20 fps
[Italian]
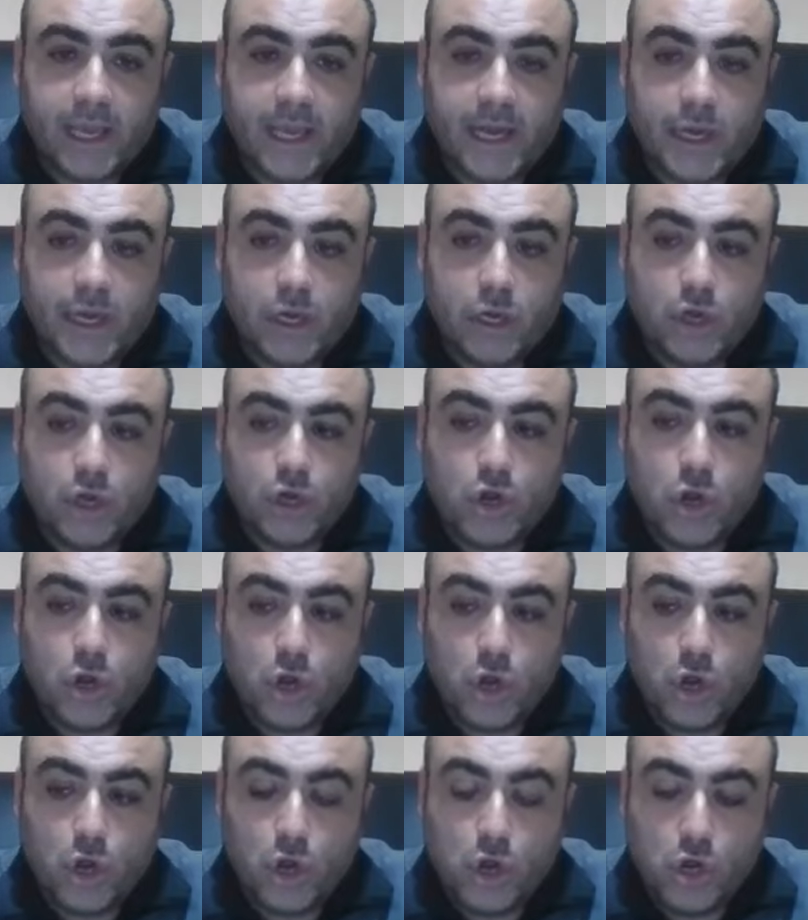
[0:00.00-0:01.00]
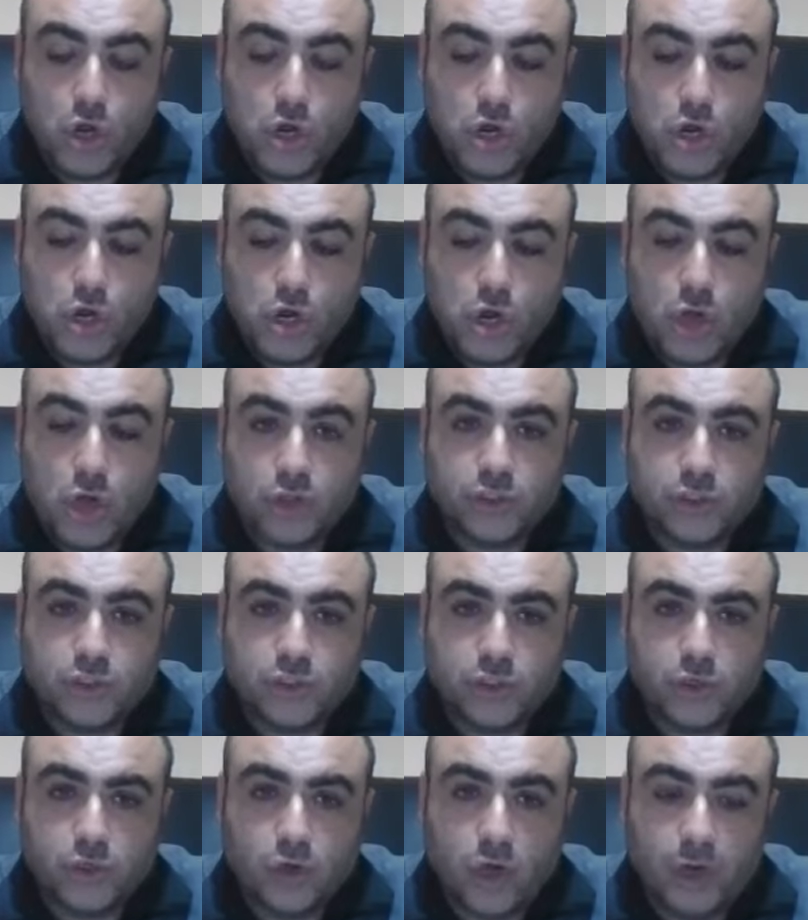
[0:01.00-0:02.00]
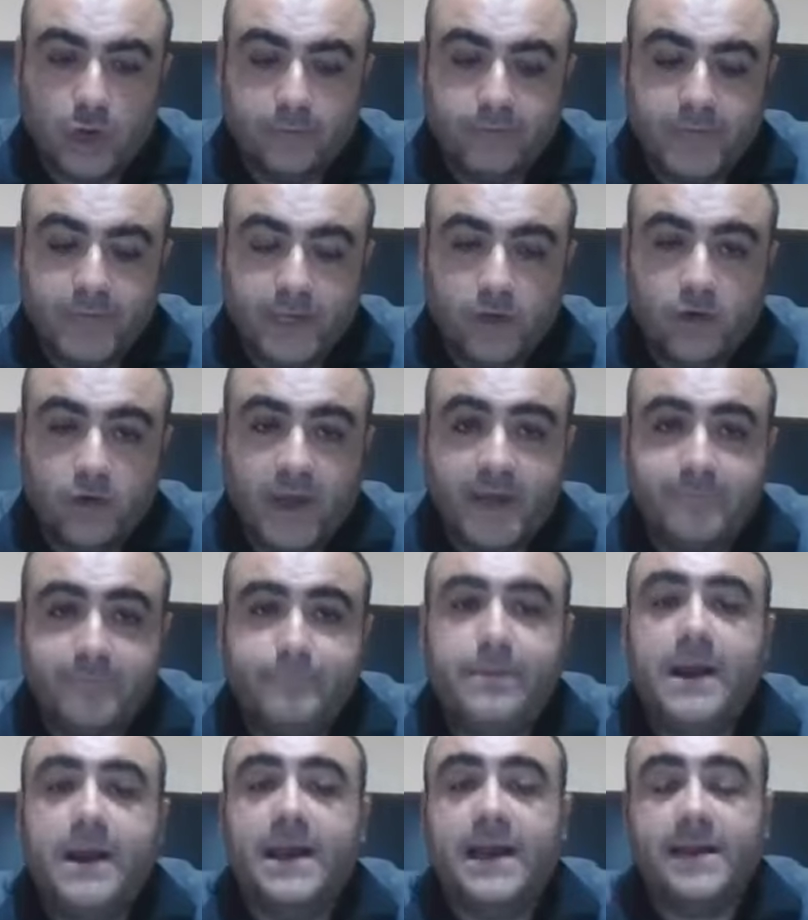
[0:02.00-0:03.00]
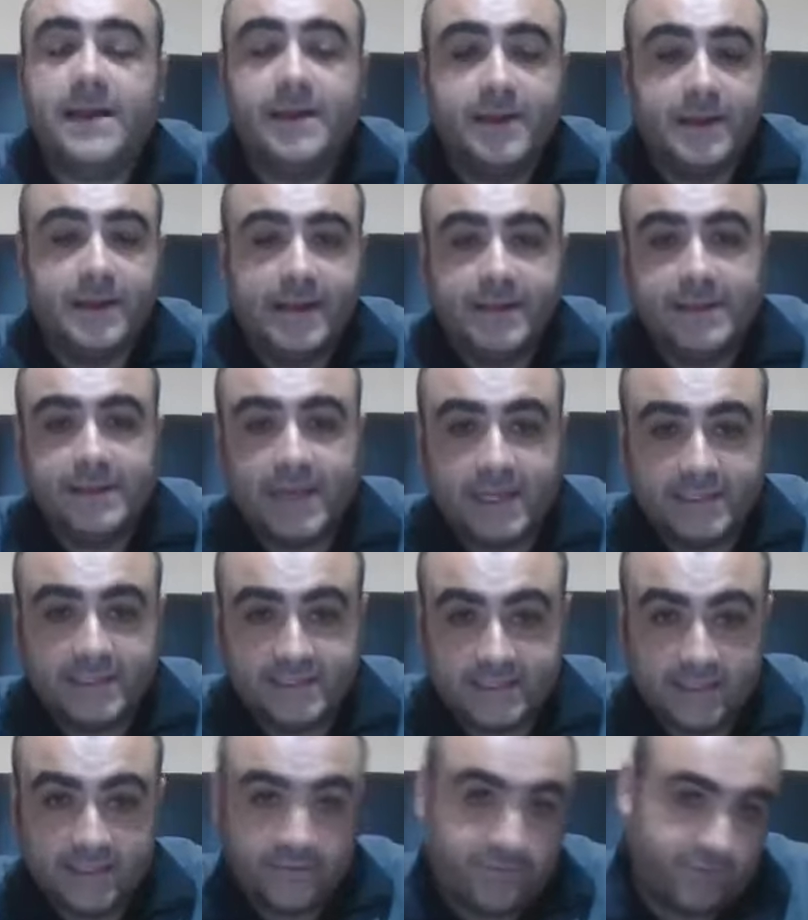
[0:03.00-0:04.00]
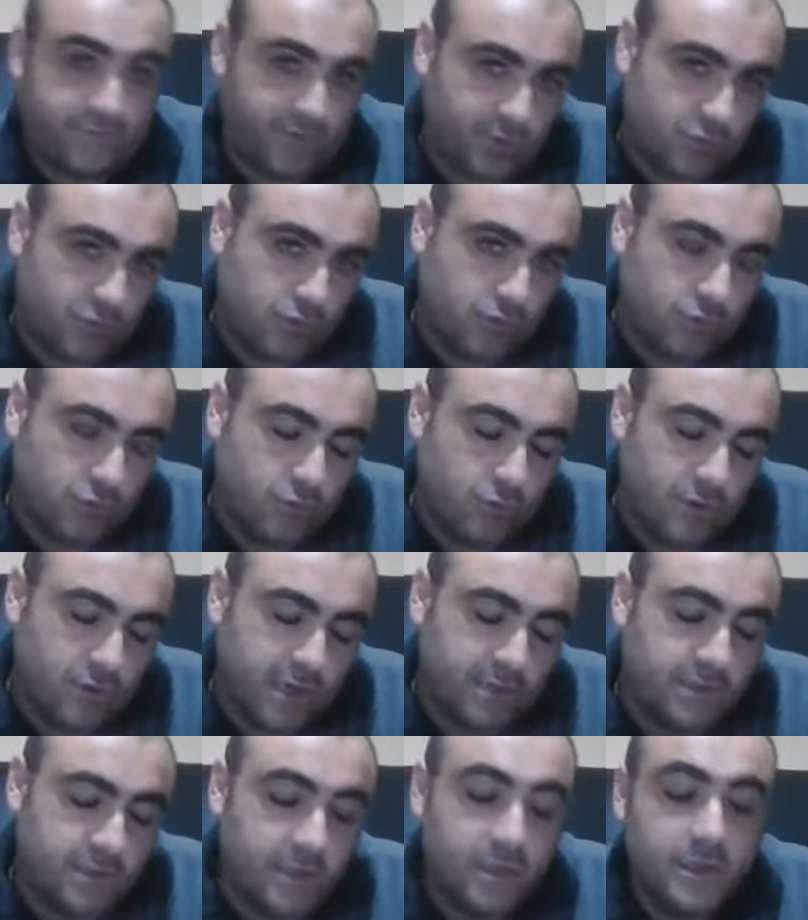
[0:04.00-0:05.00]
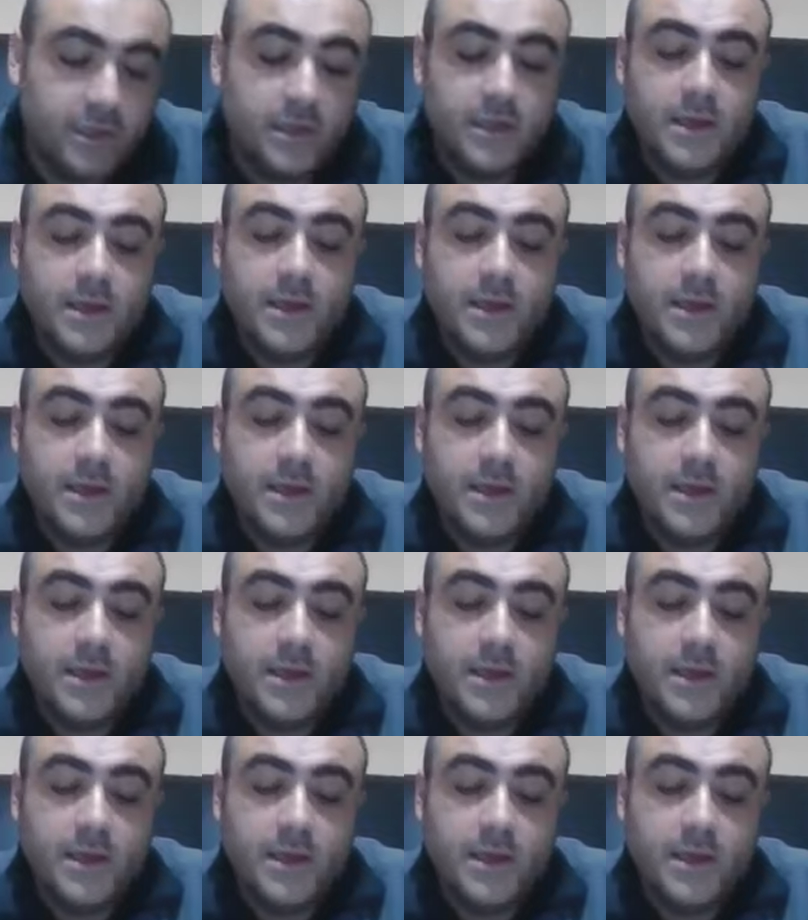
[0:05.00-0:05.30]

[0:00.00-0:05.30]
il nostro obbligo è pagare le tasse, figurati,